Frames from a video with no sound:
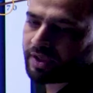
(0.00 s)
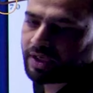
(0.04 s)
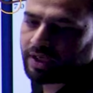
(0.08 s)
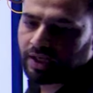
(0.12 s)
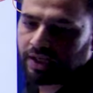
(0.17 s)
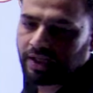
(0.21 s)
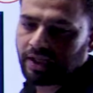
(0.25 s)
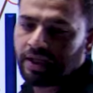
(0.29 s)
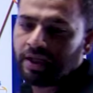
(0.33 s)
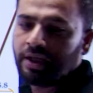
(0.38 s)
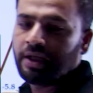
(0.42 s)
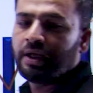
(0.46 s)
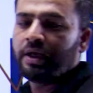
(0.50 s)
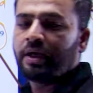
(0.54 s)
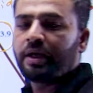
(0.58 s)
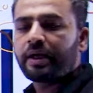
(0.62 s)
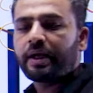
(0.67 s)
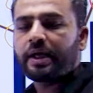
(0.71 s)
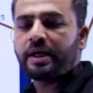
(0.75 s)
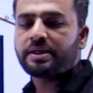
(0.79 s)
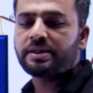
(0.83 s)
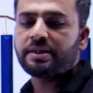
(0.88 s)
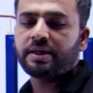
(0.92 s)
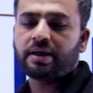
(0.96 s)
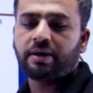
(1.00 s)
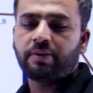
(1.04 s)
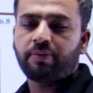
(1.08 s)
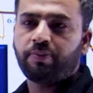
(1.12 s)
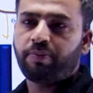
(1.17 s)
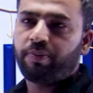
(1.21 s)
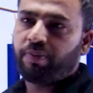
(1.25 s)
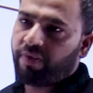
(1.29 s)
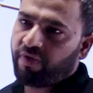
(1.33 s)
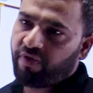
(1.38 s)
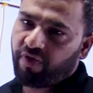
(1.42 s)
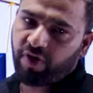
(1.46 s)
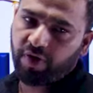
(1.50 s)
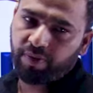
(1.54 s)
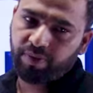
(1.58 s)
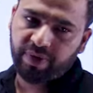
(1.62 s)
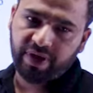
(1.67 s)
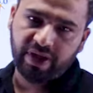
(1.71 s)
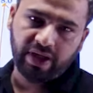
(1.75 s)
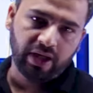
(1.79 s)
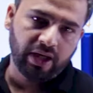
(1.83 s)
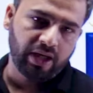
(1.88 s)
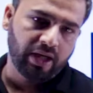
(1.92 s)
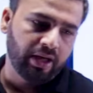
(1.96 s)
रहा है कैसे परफॉर्म
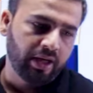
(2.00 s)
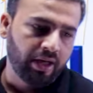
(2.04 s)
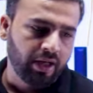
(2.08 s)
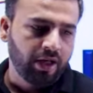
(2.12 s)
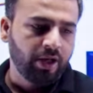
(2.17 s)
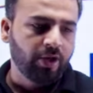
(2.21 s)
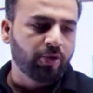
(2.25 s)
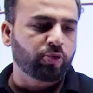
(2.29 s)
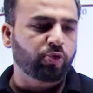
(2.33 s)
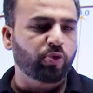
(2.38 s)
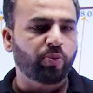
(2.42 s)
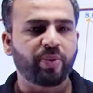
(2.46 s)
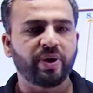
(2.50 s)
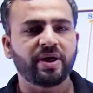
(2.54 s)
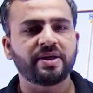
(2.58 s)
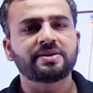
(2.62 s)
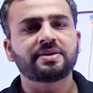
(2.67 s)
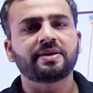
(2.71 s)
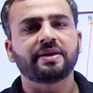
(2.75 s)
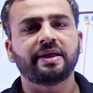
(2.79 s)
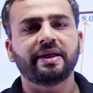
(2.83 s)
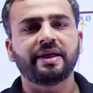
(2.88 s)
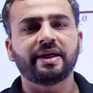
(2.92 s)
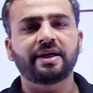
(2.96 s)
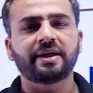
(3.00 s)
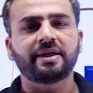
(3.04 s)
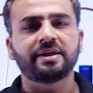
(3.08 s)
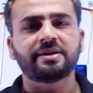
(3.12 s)
किया है तो बस एक